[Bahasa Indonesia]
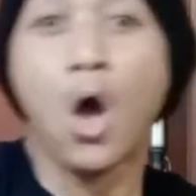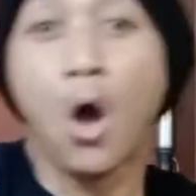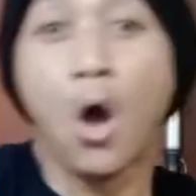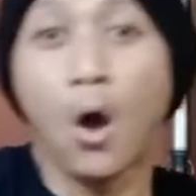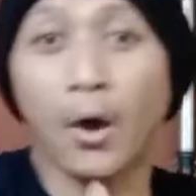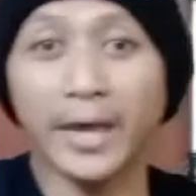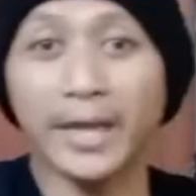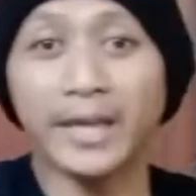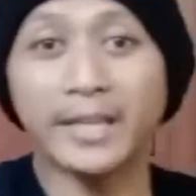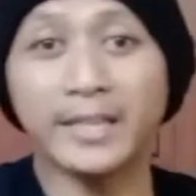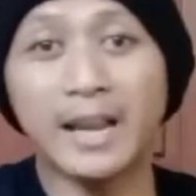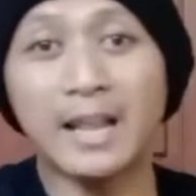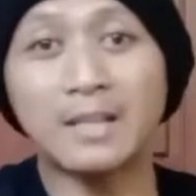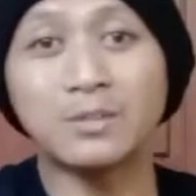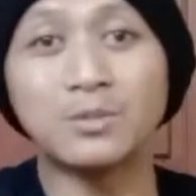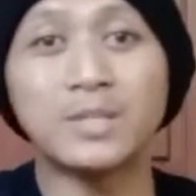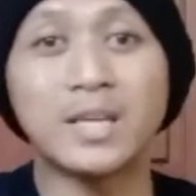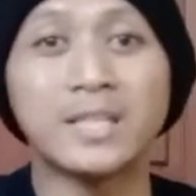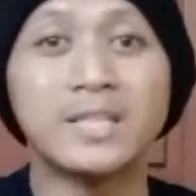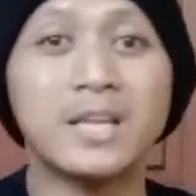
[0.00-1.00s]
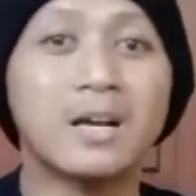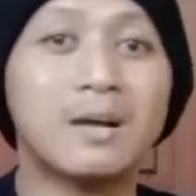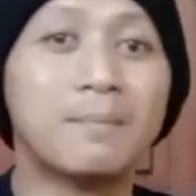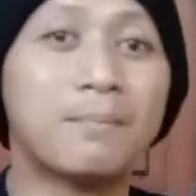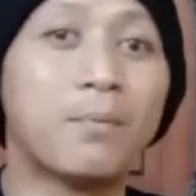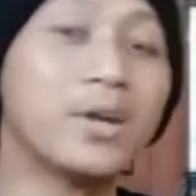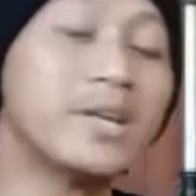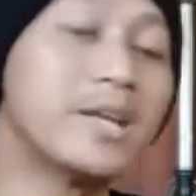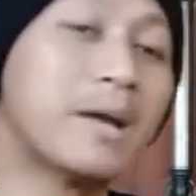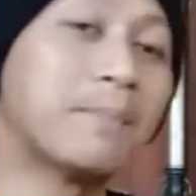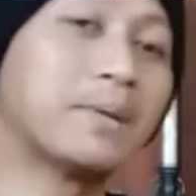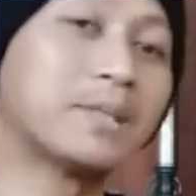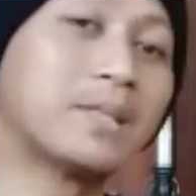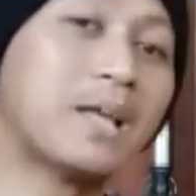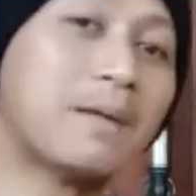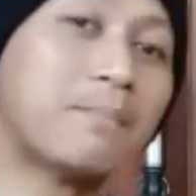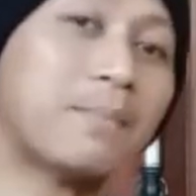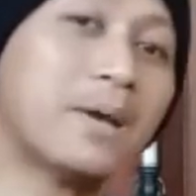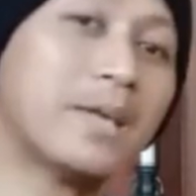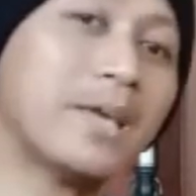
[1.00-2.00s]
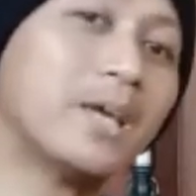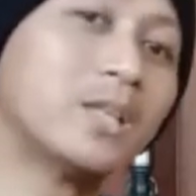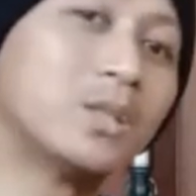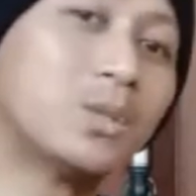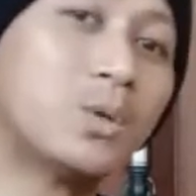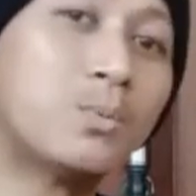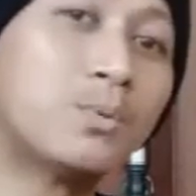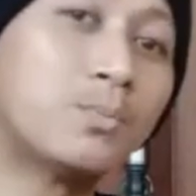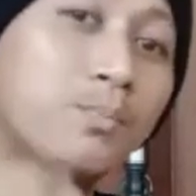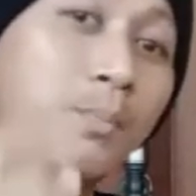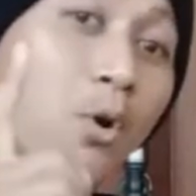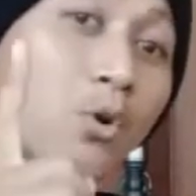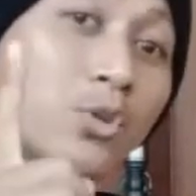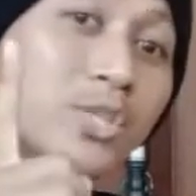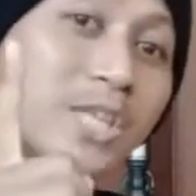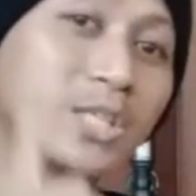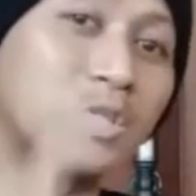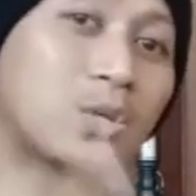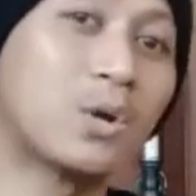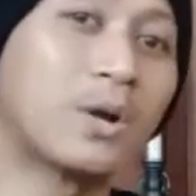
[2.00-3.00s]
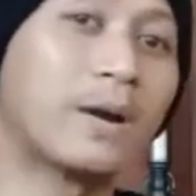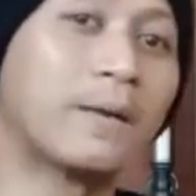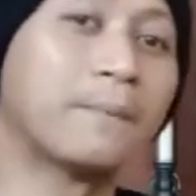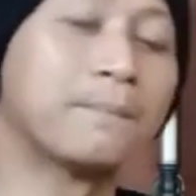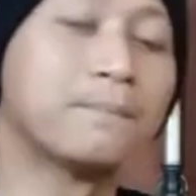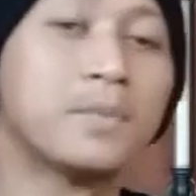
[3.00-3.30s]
Oke, kita langsung saja ke poin yang pertama, yaitu prosesor.